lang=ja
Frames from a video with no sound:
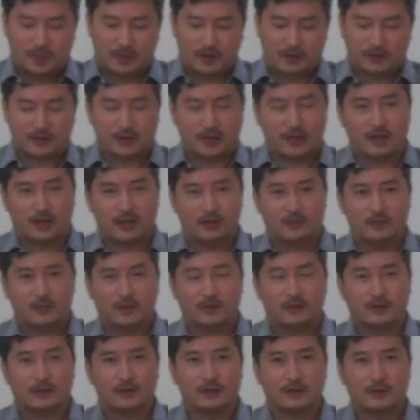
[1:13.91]
ですから
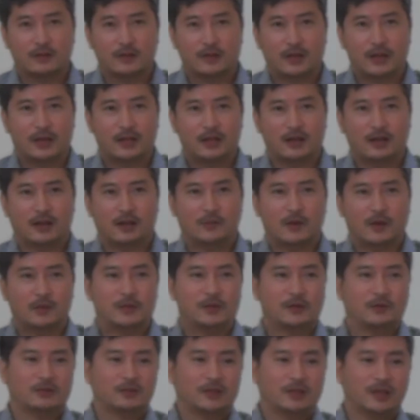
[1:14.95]
彼らが
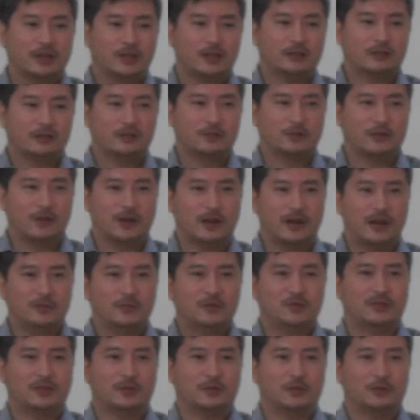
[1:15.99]
バビロニアにいるのは
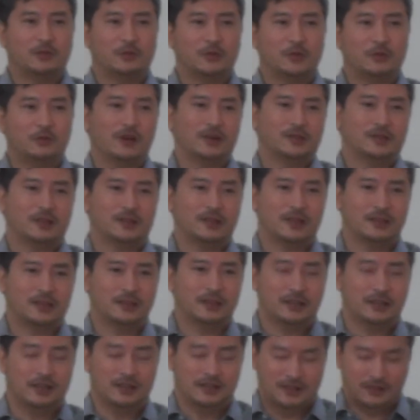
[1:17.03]
神様の見業
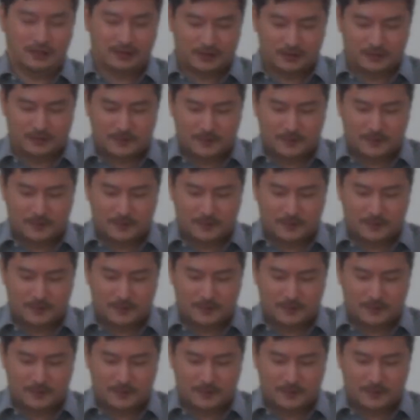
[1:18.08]
だったんです